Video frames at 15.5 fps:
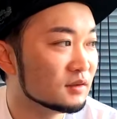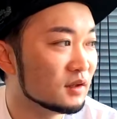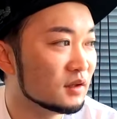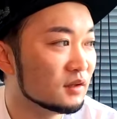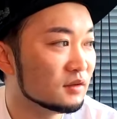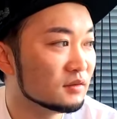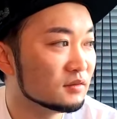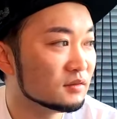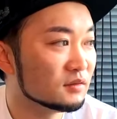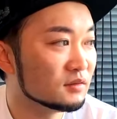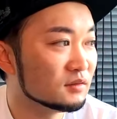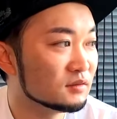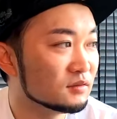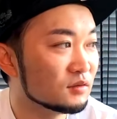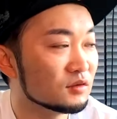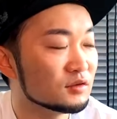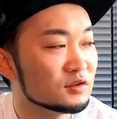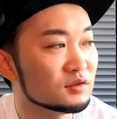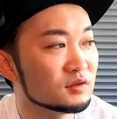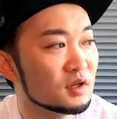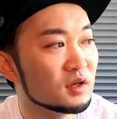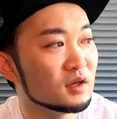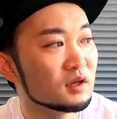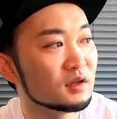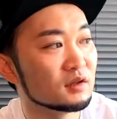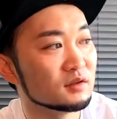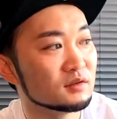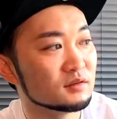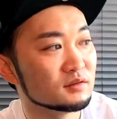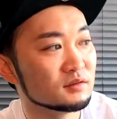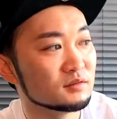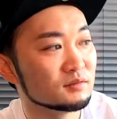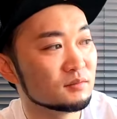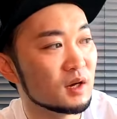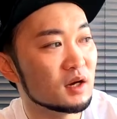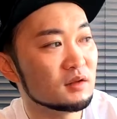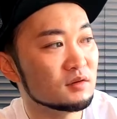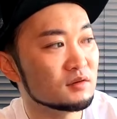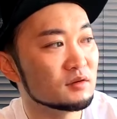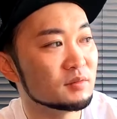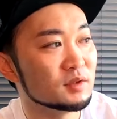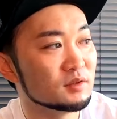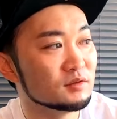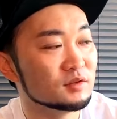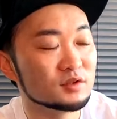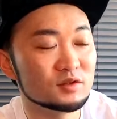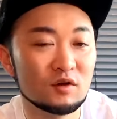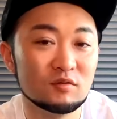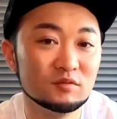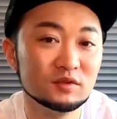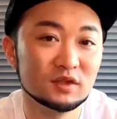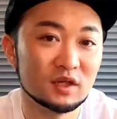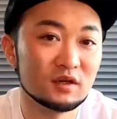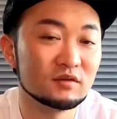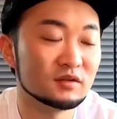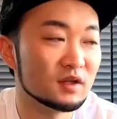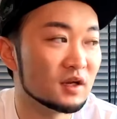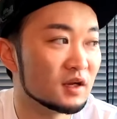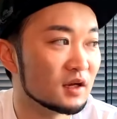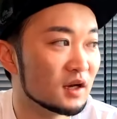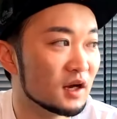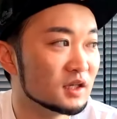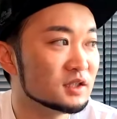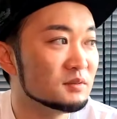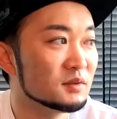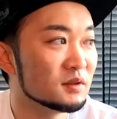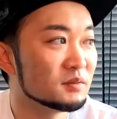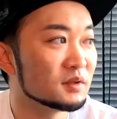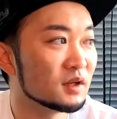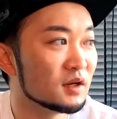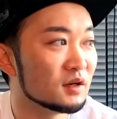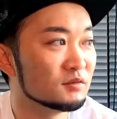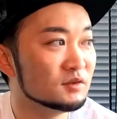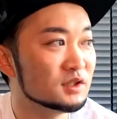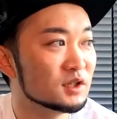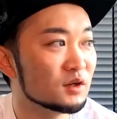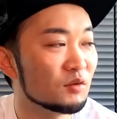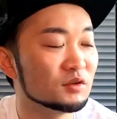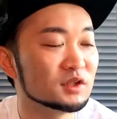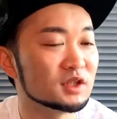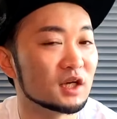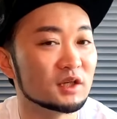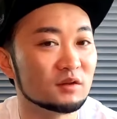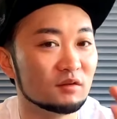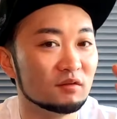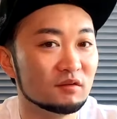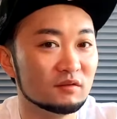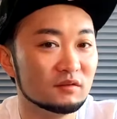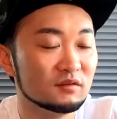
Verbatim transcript: で、途中で、前の組に打ち込むんじゃなくて、初めて見たな、打ち越した人。